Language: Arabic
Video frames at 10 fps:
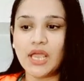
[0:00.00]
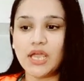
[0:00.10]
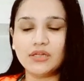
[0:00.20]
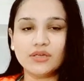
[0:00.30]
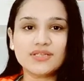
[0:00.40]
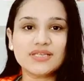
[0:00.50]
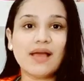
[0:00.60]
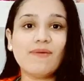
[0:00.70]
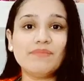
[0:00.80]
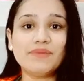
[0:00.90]
النص
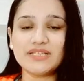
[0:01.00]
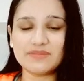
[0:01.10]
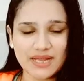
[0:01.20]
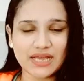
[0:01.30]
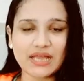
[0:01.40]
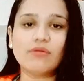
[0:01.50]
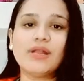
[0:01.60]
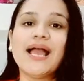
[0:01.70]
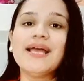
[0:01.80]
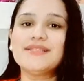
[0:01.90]
الاول بالنسبه لك او
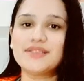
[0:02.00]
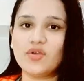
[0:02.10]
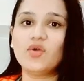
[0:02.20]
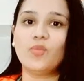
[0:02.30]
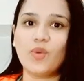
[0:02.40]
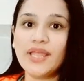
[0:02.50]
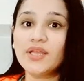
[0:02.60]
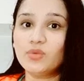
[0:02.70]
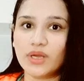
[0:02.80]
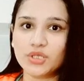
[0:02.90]
لحد يوم
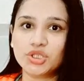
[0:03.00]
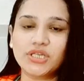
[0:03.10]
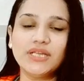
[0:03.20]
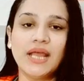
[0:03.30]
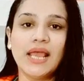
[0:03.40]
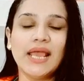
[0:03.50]
21